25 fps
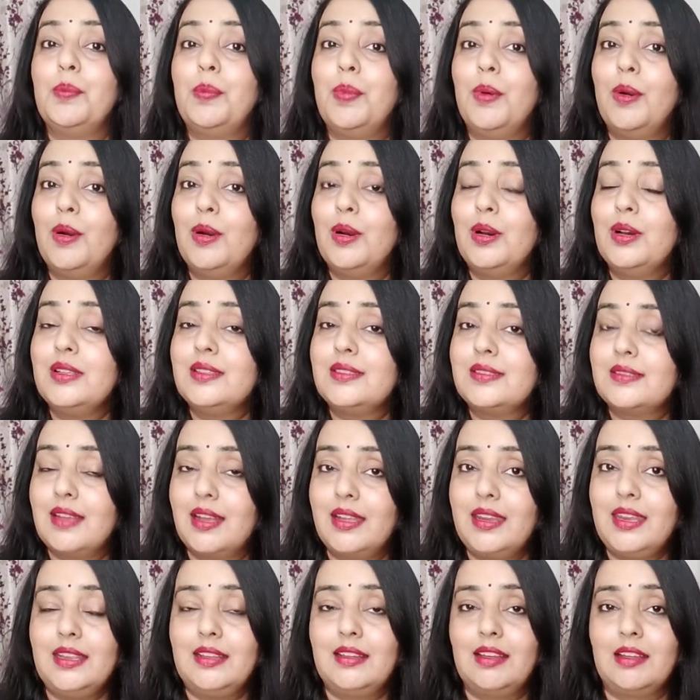बहुत
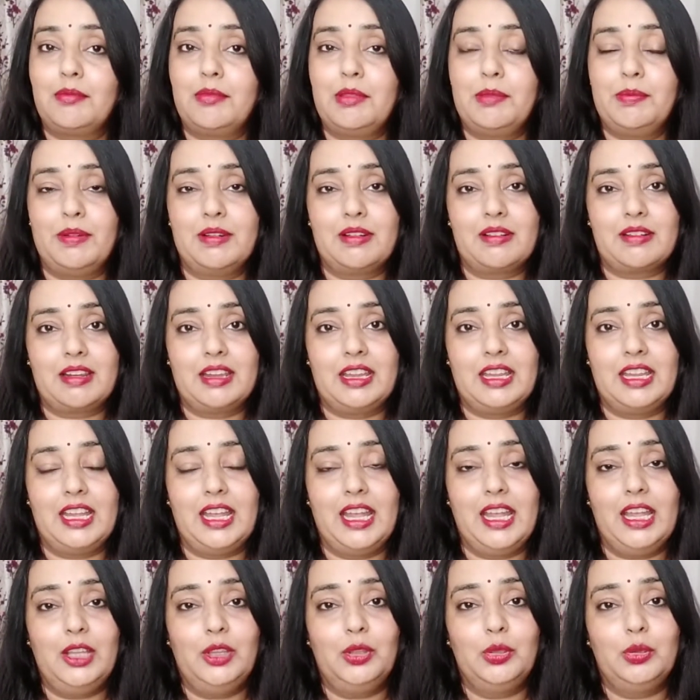सारी गर्मी पड़ रही
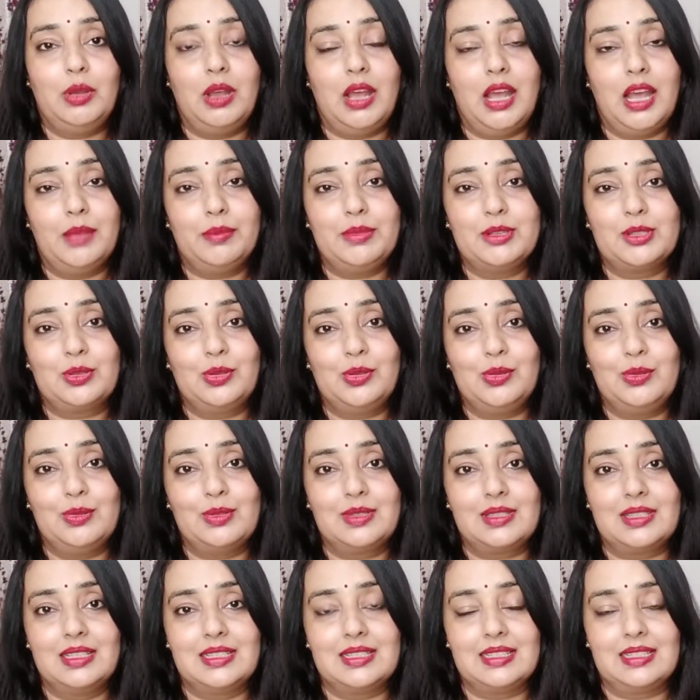है तो आप इसको
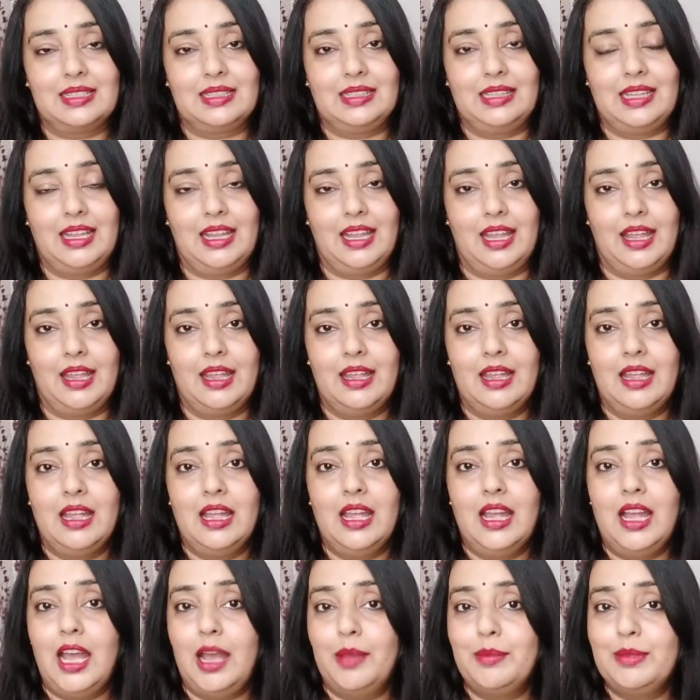यूज़ कर सकते हैं
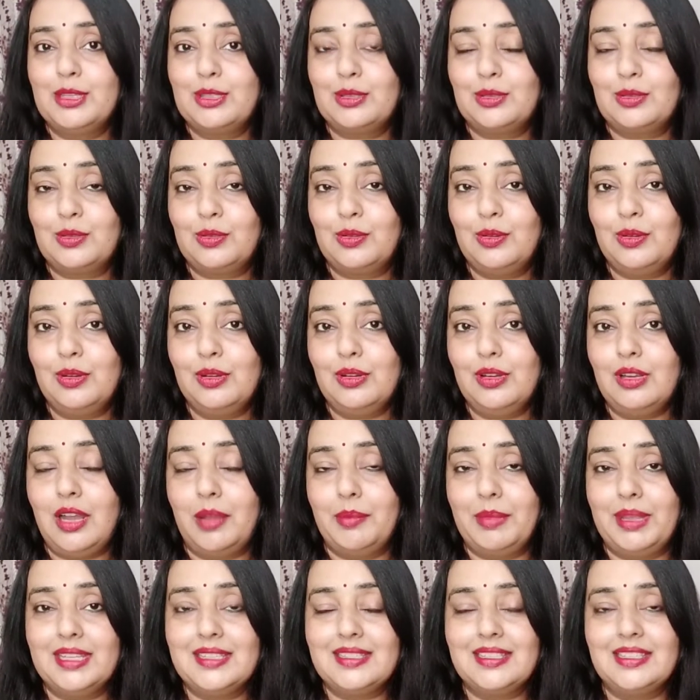अब इसको
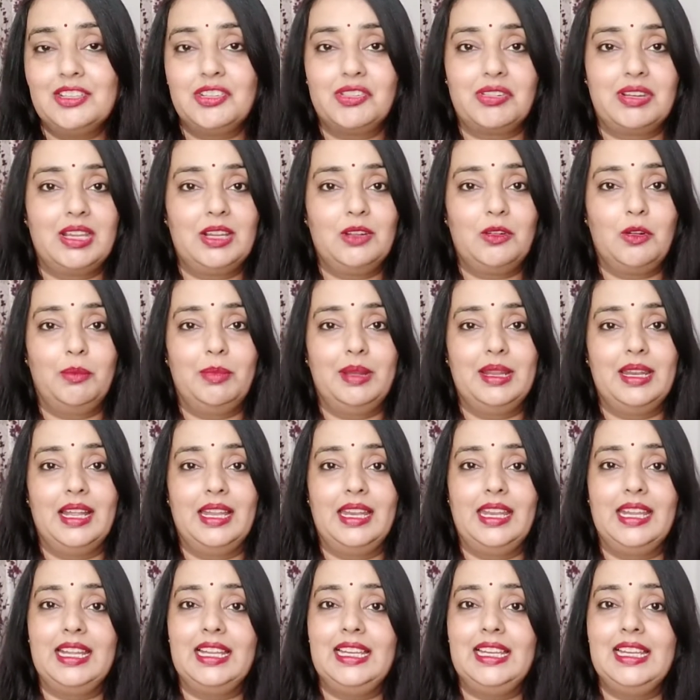अमेजिंग ड्रिंक को
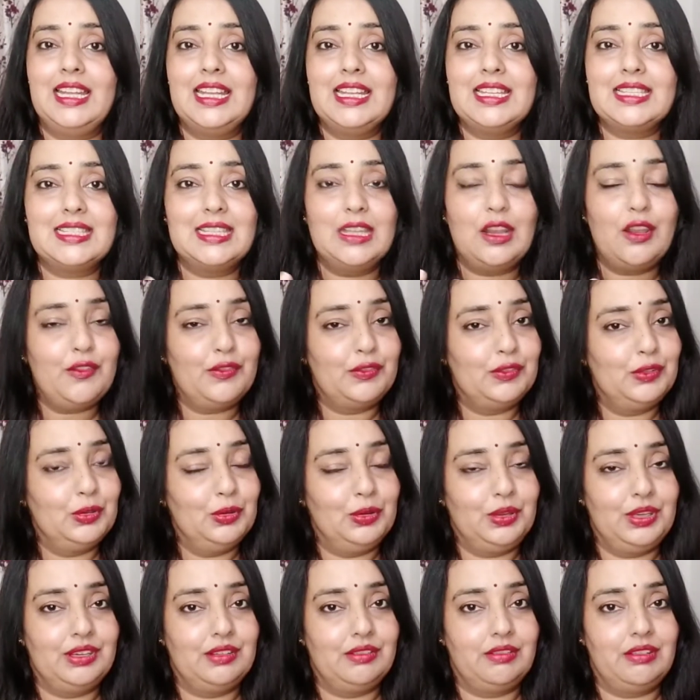बनाने के लिए सिर्फ
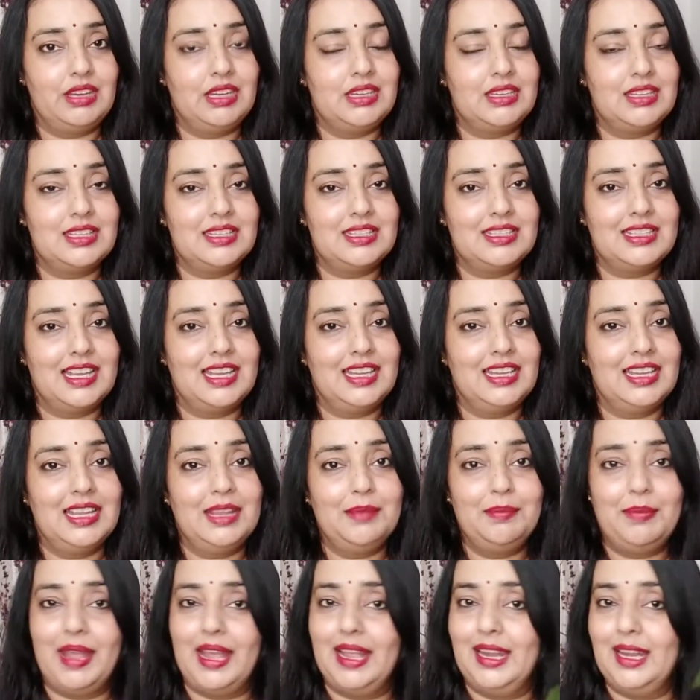दो इंग्रेडिएंट चाहिए
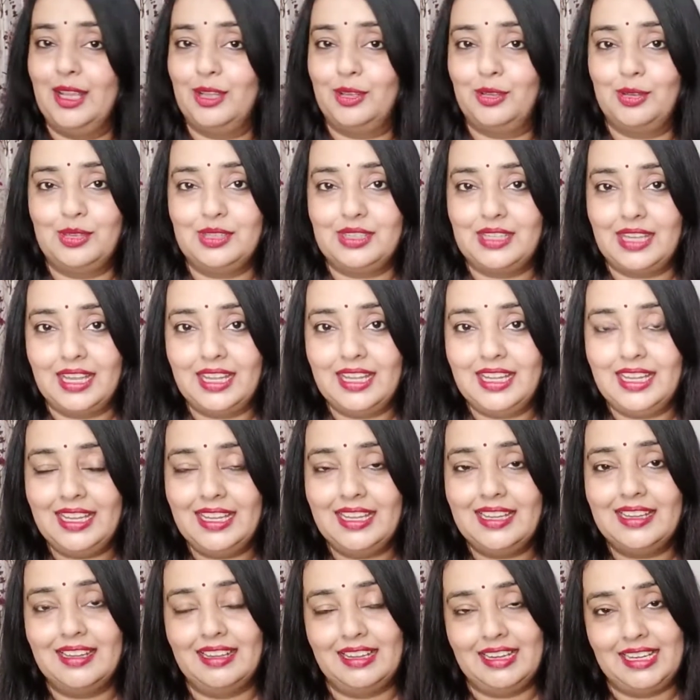पहला तो यही
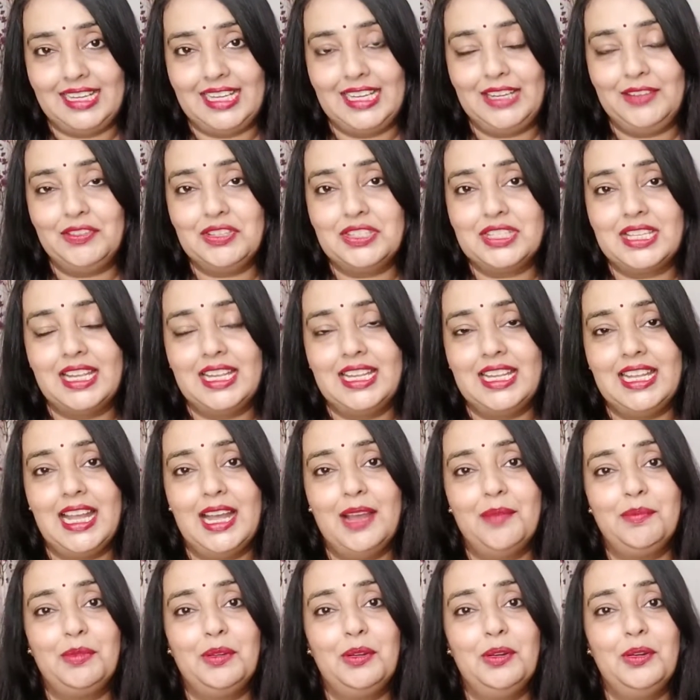करी लीव्स चाहिए
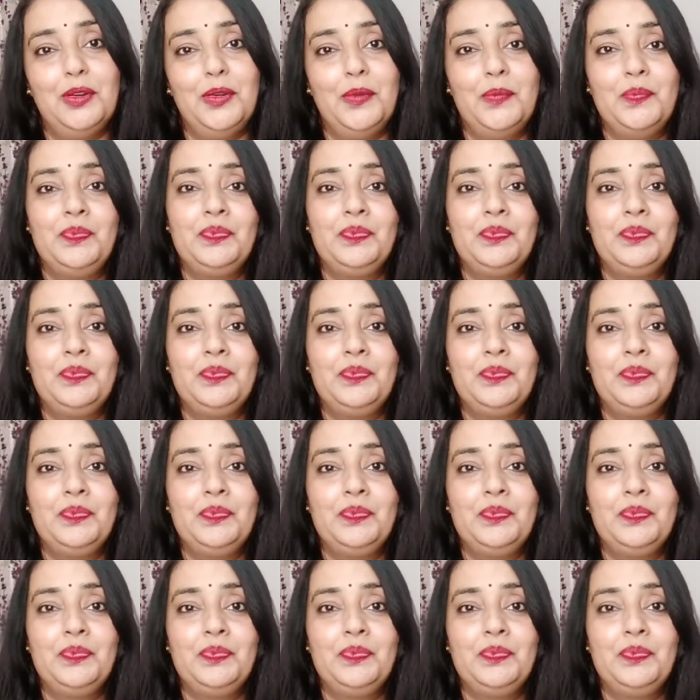आपको